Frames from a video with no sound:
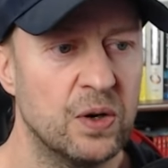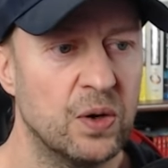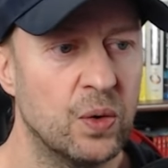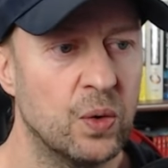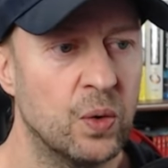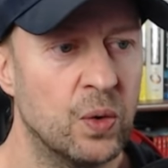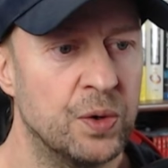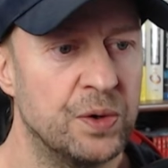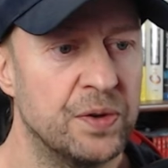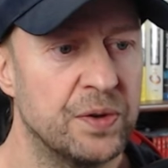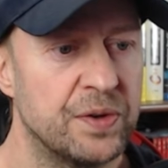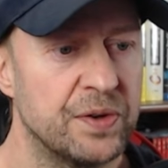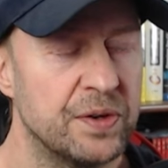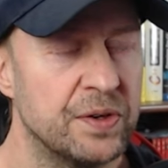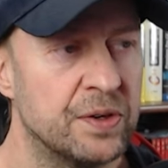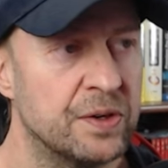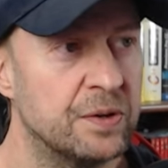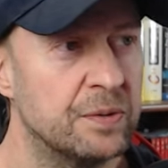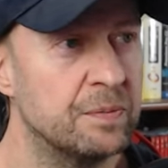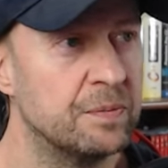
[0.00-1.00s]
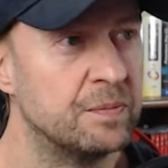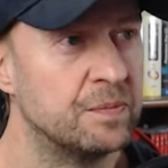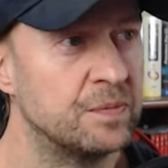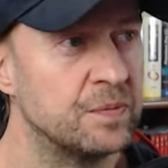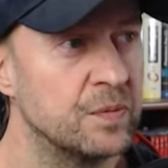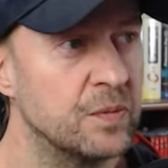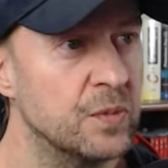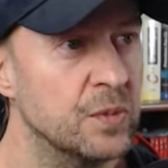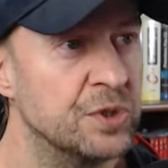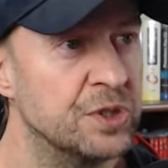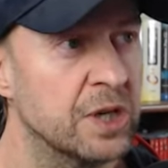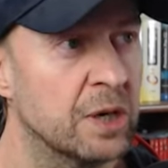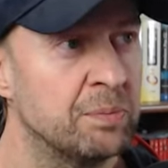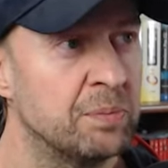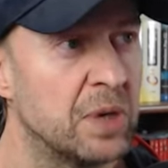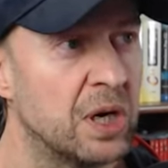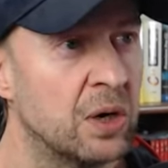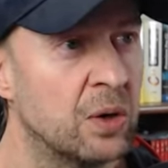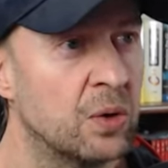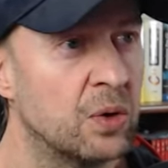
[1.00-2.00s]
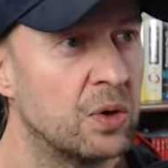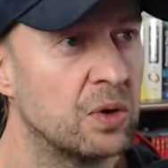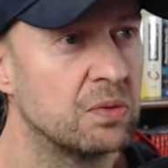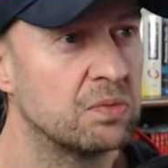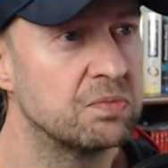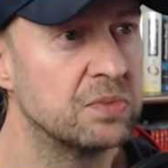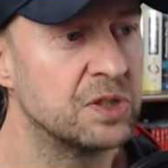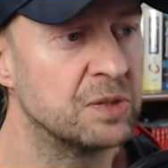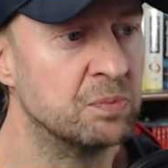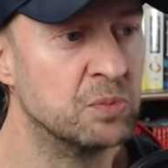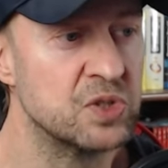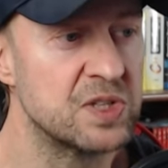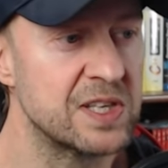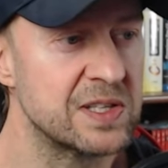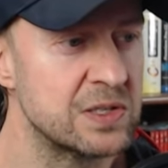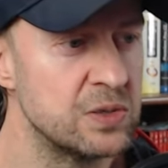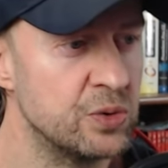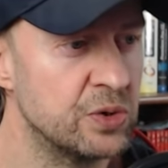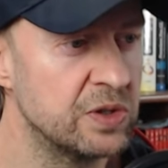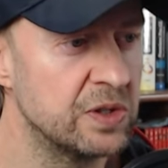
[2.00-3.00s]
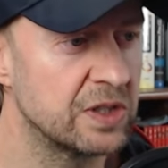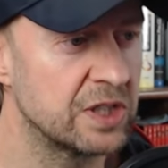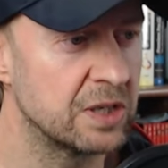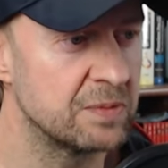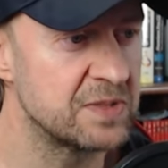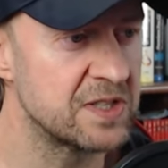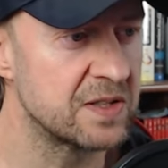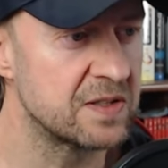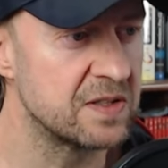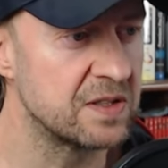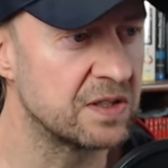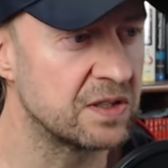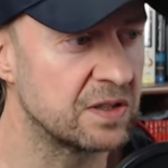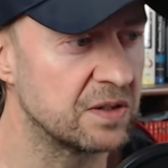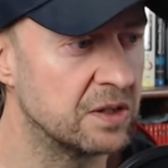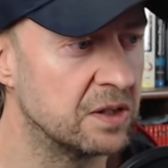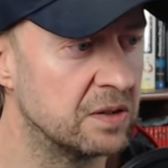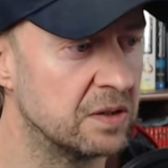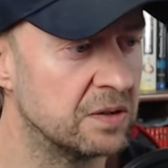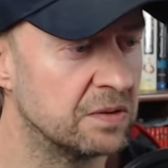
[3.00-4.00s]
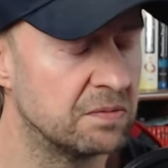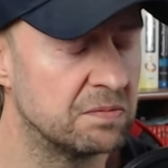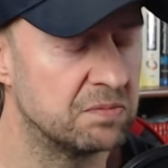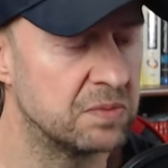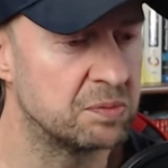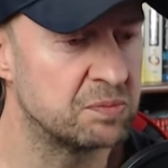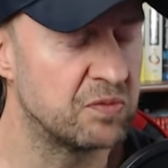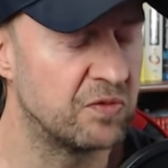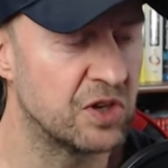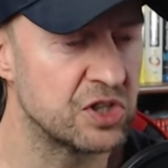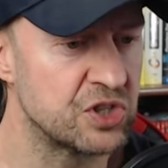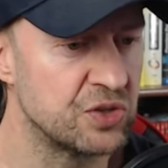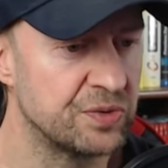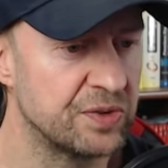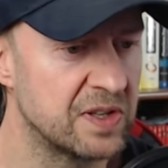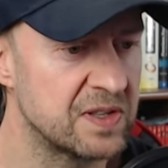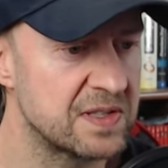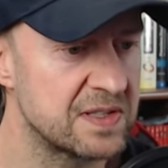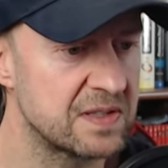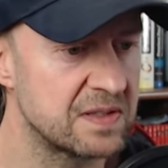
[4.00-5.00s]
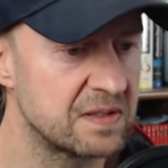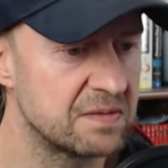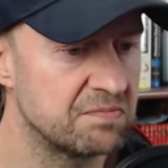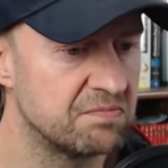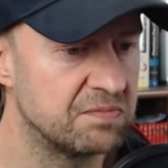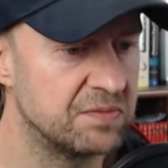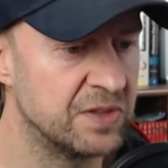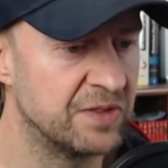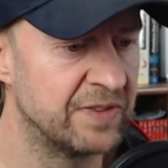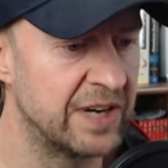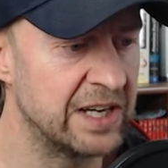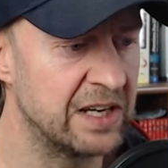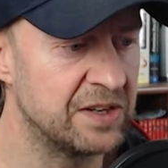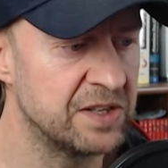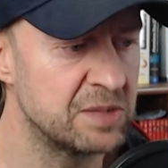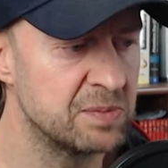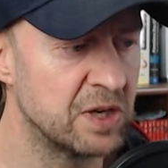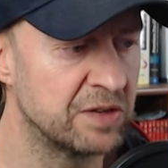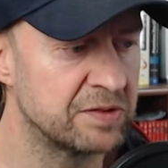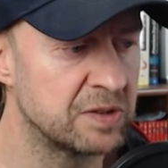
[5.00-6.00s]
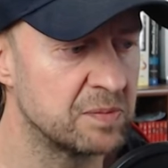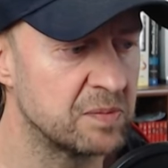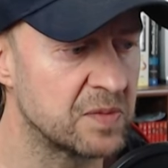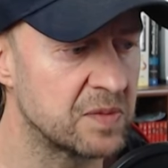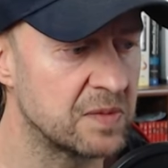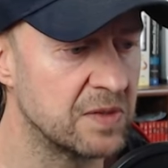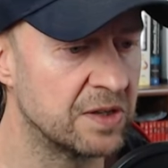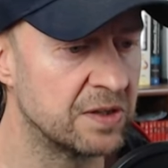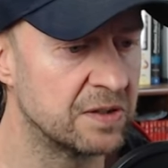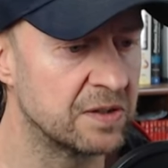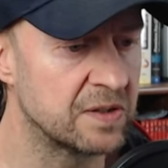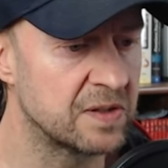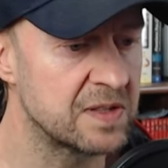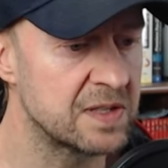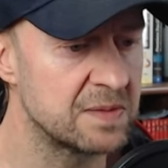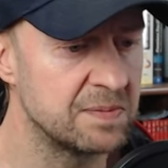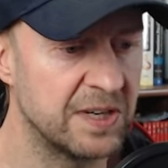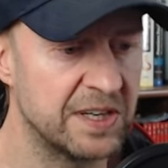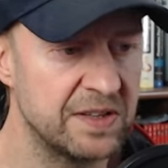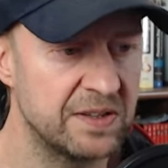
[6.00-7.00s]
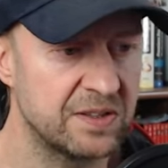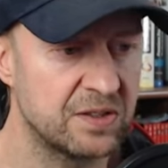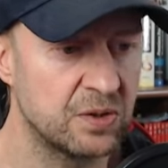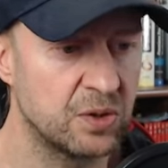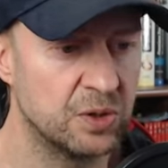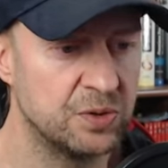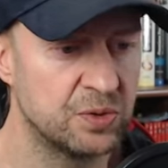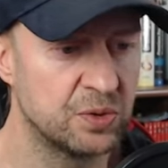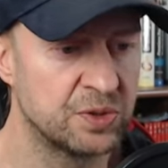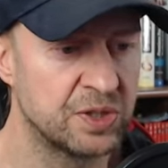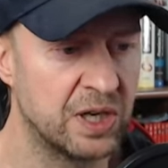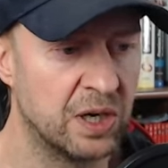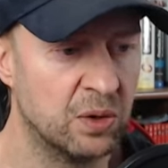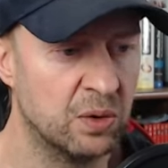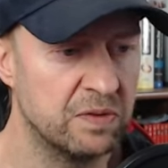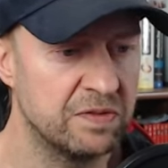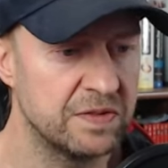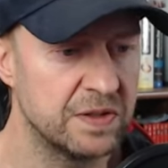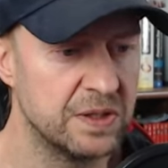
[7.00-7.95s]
Und ähm, ich habe auch ich muss jetzt lügen, ich habe es jetzt nicht, äh, äh, war schon jetzt eine Weile nicht mehr auf dem äh, Zweitkonto drauf.